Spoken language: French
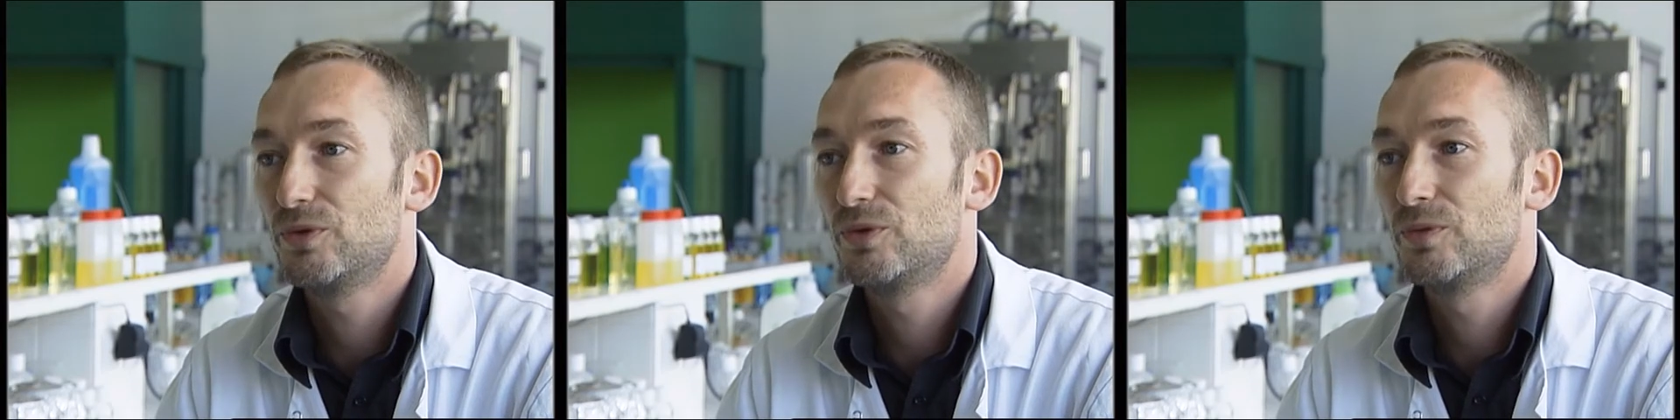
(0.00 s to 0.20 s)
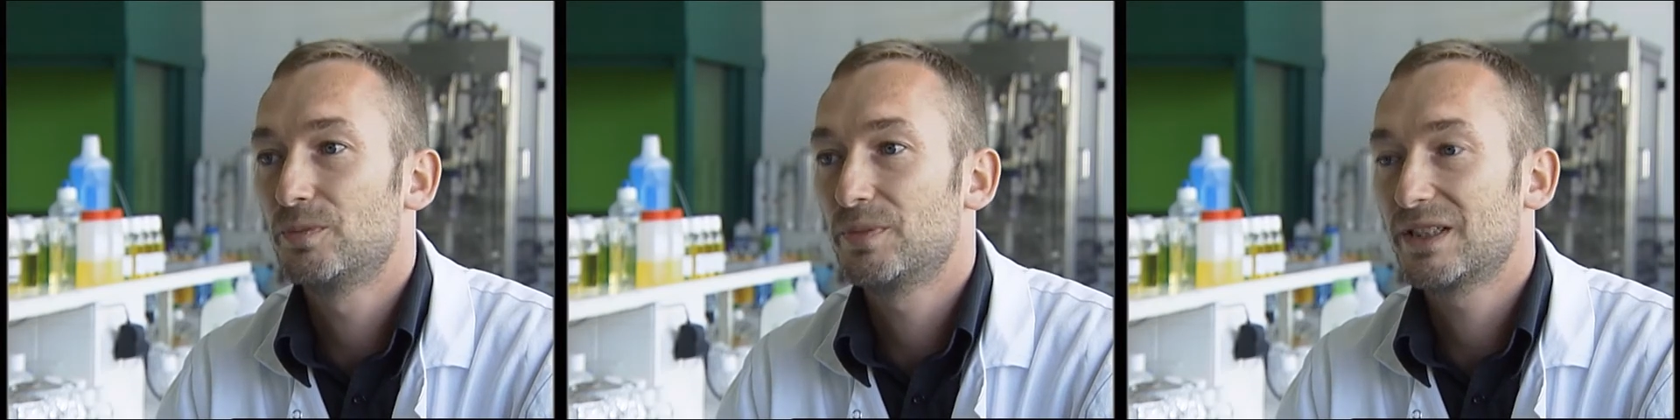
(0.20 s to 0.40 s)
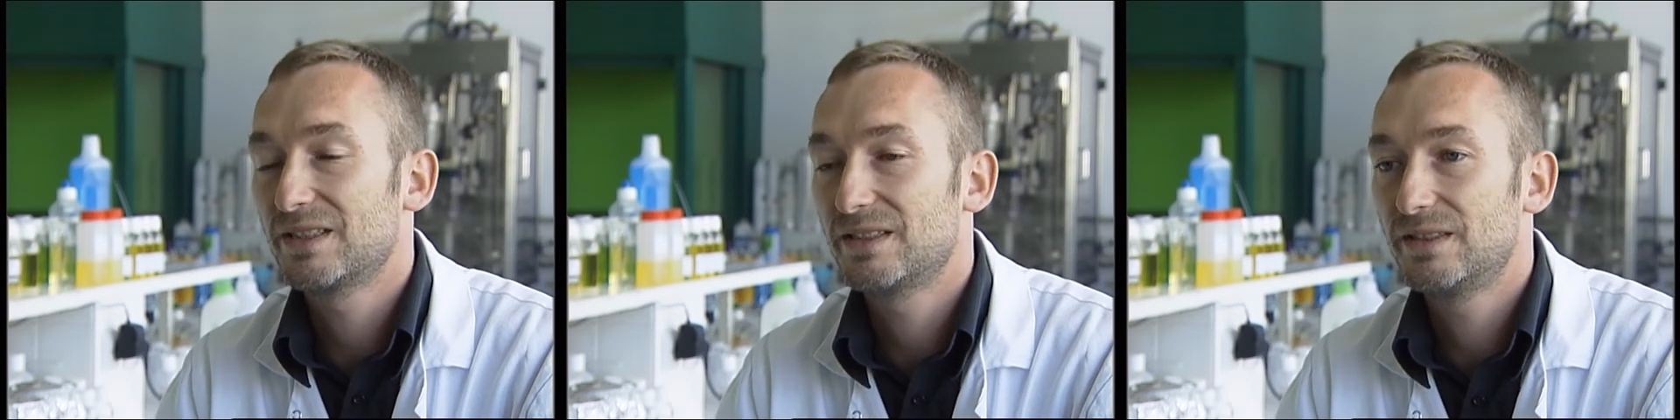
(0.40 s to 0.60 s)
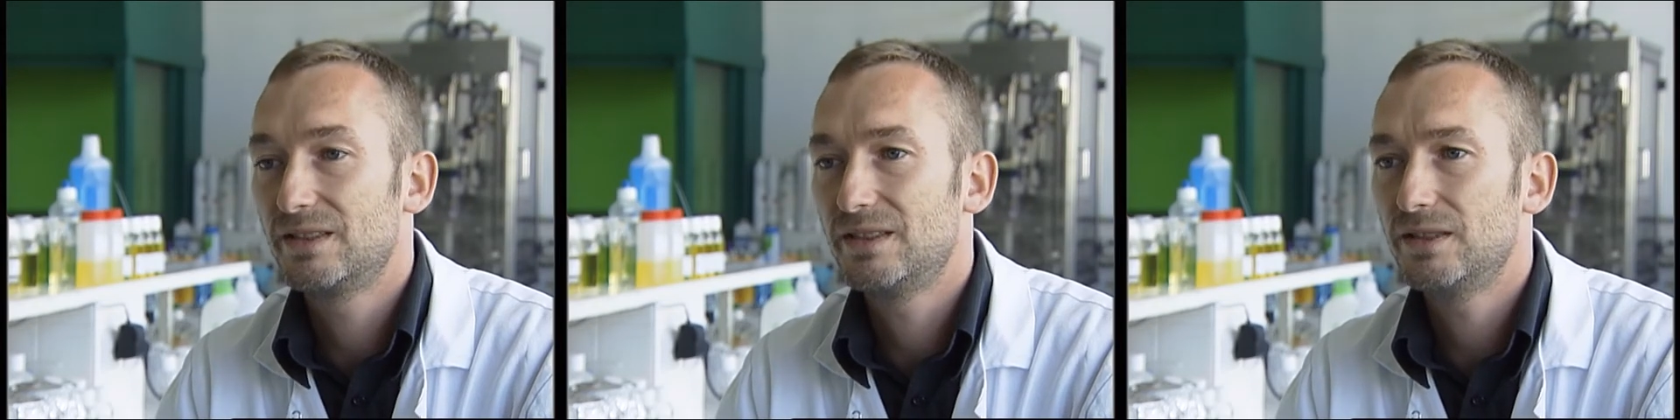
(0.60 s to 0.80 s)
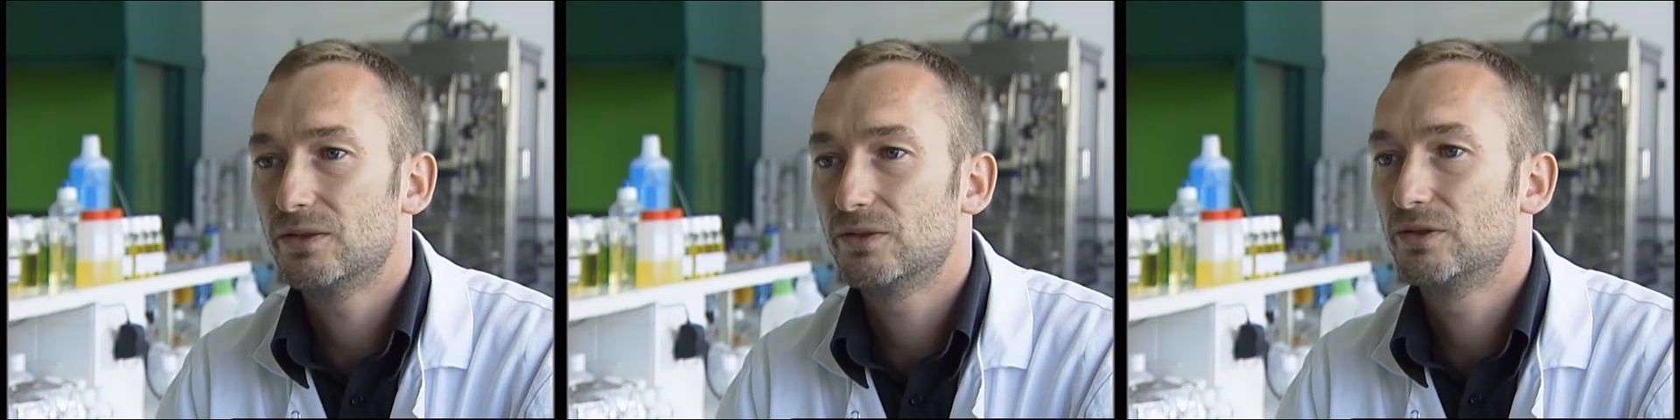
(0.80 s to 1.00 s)
précis
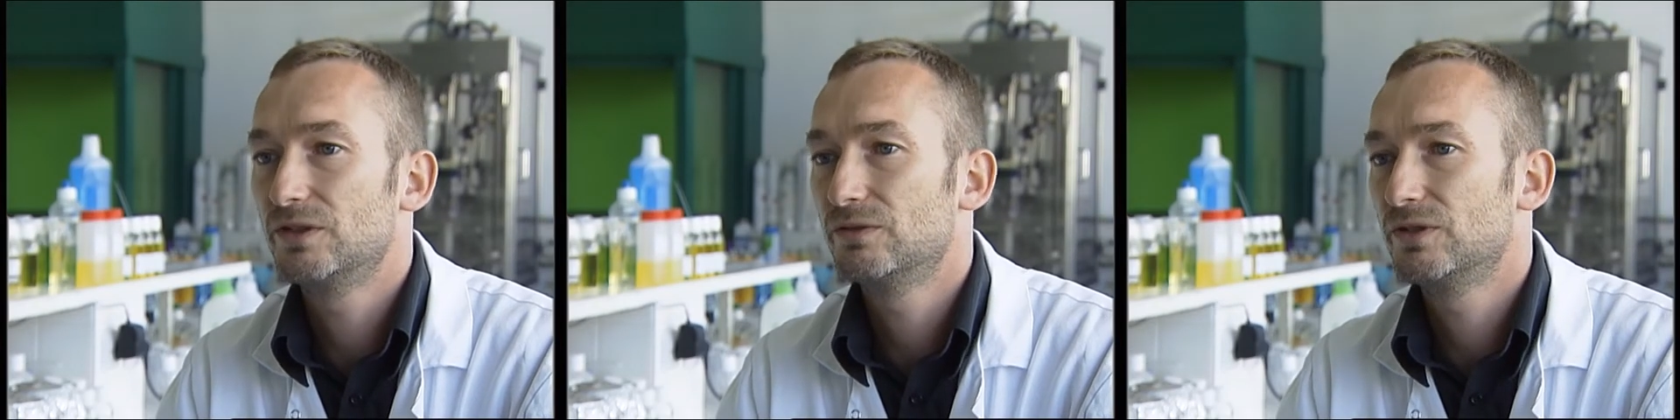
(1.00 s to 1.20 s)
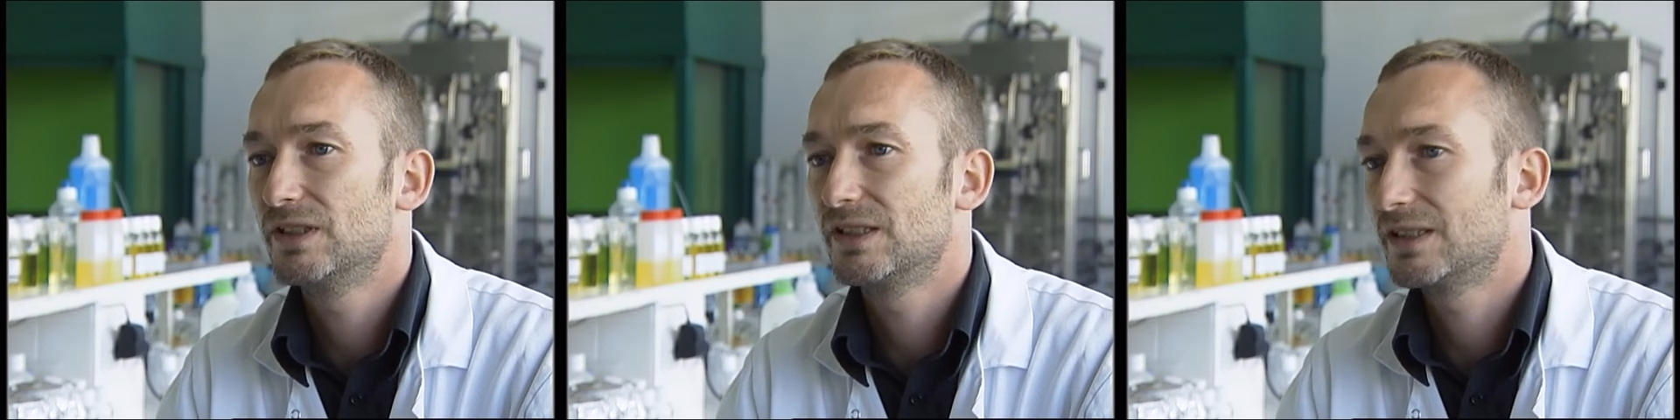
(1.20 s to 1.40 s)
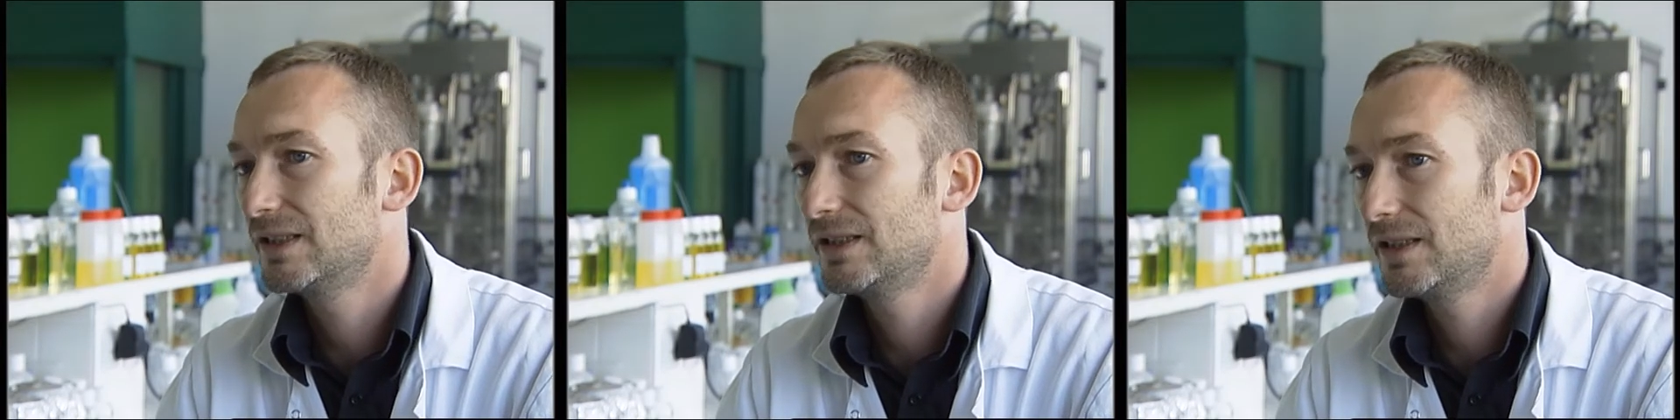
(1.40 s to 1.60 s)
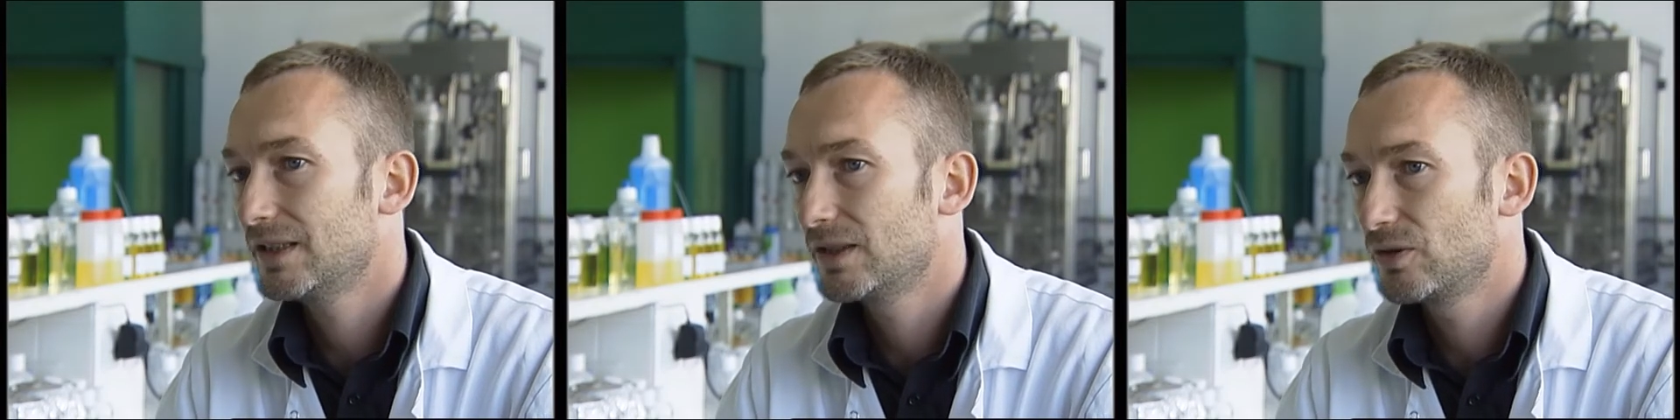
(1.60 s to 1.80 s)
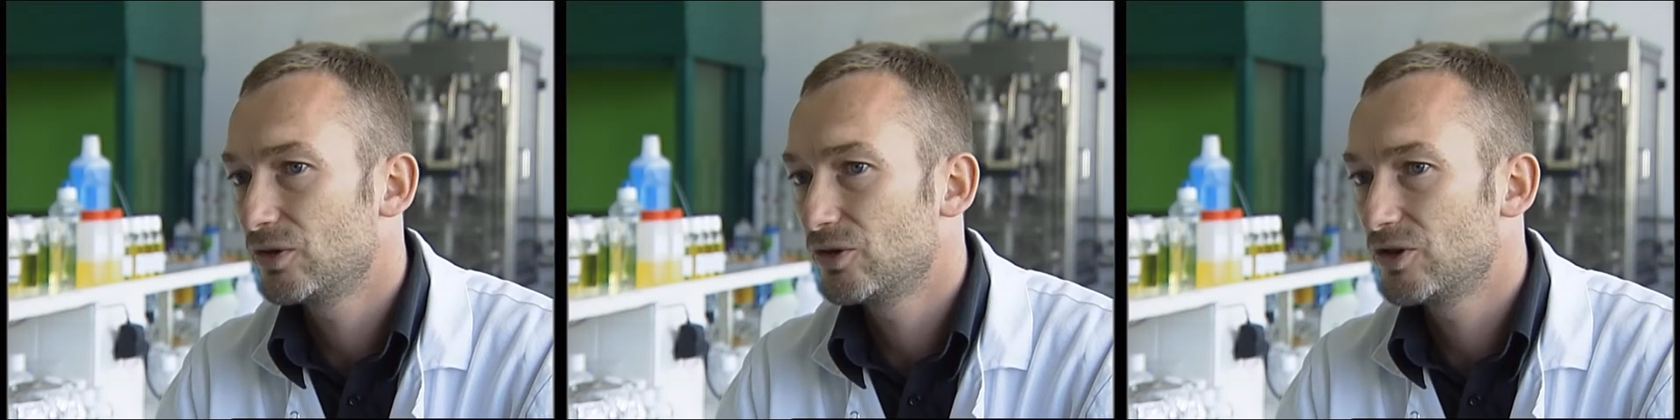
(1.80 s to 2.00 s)
au niveau des critères
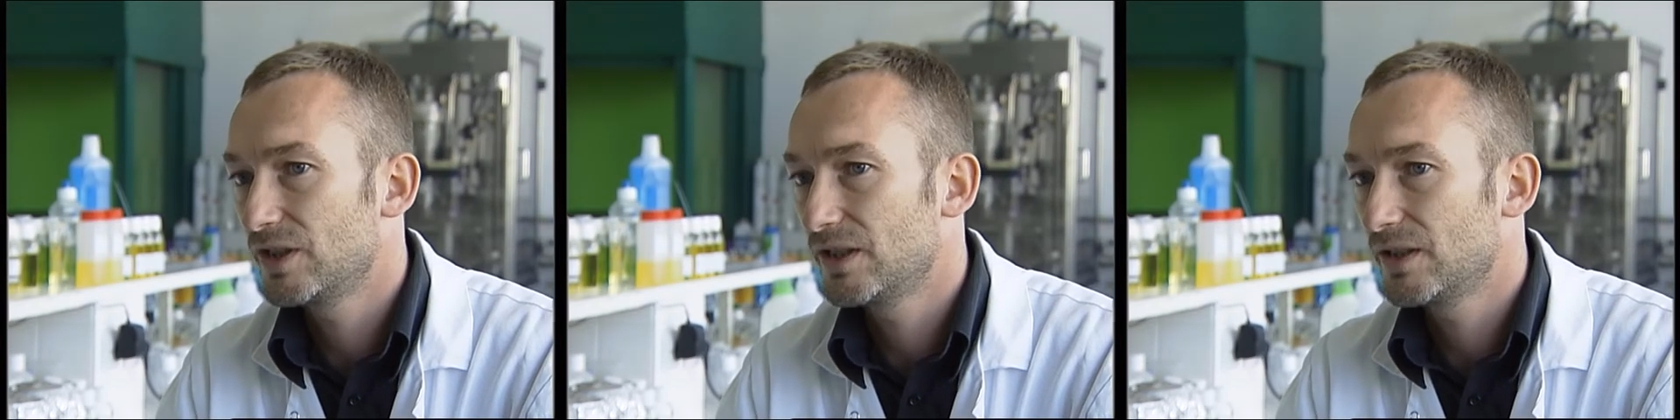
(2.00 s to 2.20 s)
écologiques.